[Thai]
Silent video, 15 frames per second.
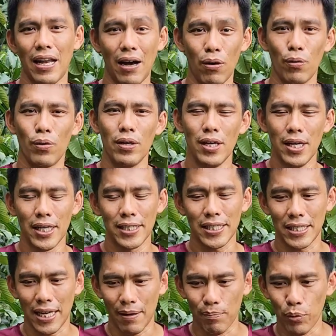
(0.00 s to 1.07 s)
เรา
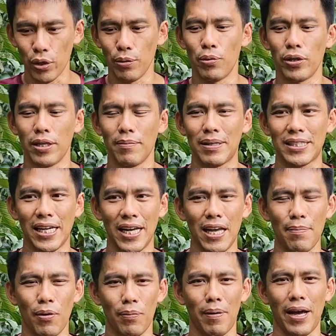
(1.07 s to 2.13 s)
จะนำปุ๋ยพวกนี้มาใช้
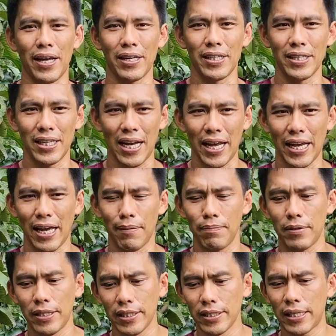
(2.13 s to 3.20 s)
ให้ปลอดภัยคืออะไรครับ
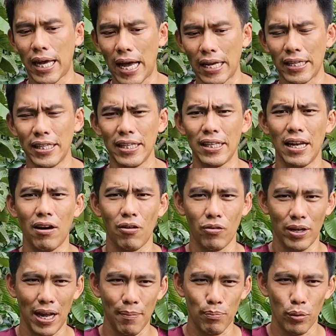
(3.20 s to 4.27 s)
คือการที่เรา
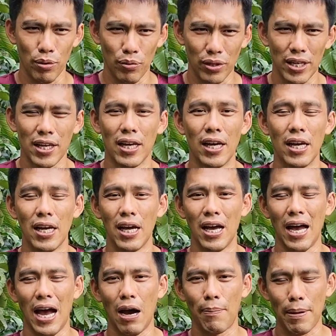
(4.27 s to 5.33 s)
นำปุ๋ยพวกนี้
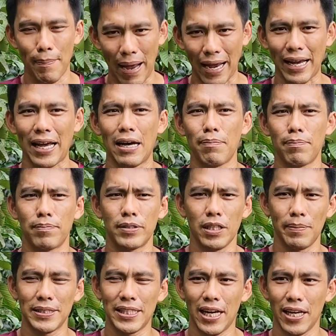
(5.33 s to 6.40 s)
เอาไปหมักครับ
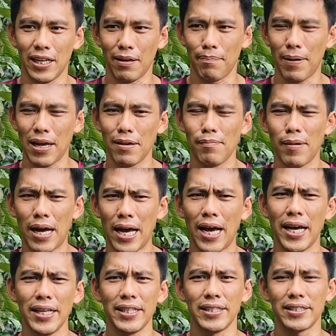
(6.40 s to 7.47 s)
จะไปใส่กับใบไม้
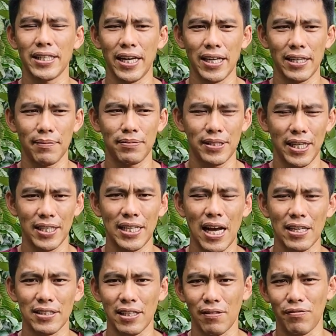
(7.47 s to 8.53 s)
ใส่กับเศษห
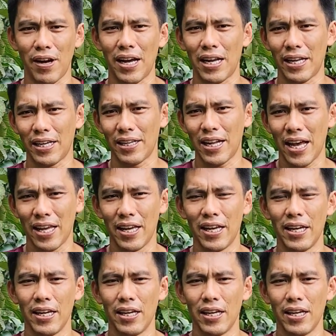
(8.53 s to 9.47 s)
ญ้าเศษฟางอะไรก็ได้